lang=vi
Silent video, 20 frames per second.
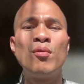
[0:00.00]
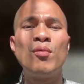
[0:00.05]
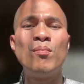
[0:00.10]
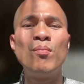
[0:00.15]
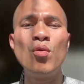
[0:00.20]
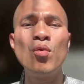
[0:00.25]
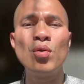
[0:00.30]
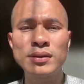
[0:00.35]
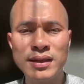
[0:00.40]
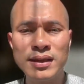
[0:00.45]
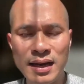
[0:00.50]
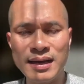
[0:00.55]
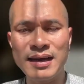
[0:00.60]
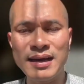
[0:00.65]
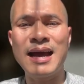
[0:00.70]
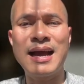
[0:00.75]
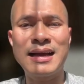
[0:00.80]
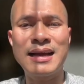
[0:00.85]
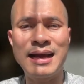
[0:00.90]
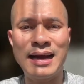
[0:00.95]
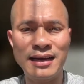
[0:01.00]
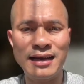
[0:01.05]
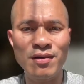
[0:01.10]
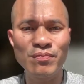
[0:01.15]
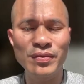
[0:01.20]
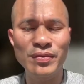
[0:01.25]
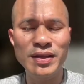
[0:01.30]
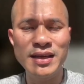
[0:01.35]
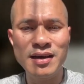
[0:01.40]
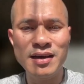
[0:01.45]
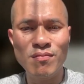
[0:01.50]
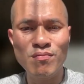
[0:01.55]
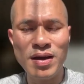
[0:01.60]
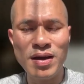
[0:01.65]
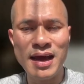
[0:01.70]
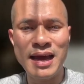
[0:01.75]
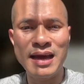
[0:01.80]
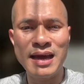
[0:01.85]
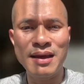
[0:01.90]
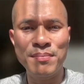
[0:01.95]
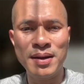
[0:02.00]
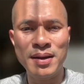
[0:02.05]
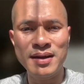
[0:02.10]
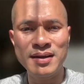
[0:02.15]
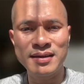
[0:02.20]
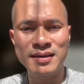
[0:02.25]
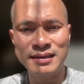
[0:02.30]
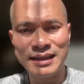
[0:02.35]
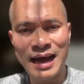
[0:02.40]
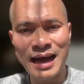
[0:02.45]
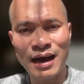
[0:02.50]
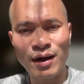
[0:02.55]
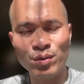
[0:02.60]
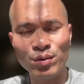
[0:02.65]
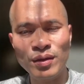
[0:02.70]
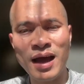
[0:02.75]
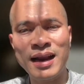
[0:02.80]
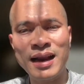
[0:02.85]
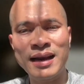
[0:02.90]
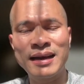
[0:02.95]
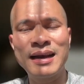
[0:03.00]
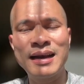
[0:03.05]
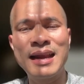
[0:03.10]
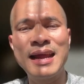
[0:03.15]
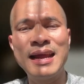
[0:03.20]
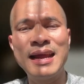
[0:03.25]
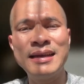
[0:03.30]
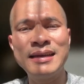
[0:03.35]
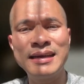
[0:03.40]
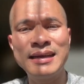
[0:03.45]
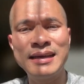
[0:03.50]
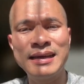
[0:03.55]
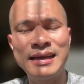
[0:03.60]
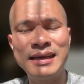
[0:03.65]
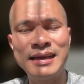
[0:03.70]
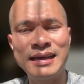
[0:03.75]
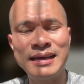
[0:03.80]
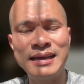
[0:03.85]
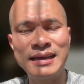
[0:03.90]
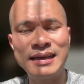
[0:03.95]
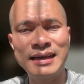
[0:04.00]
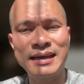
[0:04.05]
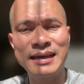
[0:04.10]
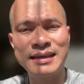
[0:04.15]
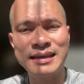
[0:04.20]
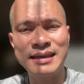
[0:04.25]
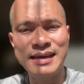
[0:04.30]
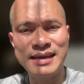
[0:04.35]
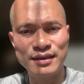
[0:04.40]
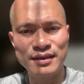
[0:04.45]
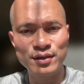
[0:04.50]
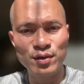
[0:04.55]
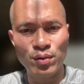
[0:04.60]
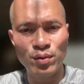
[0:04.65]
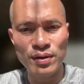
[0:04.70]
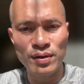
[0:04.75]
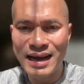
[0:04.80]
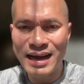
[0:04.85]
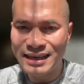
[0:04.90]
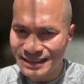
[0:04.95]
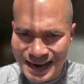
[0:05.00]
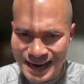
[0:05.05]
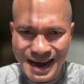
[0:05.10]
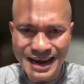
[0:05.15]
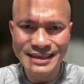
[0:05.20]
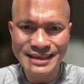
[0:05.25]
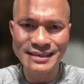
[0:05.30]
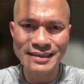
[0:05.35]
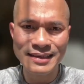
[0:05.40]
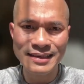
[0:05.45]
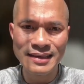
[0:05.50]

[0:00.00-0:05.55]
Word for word: và nó mua tất cả các công ty công nghệ mà được tạo thành nên cái cái chỉ số Nasdaq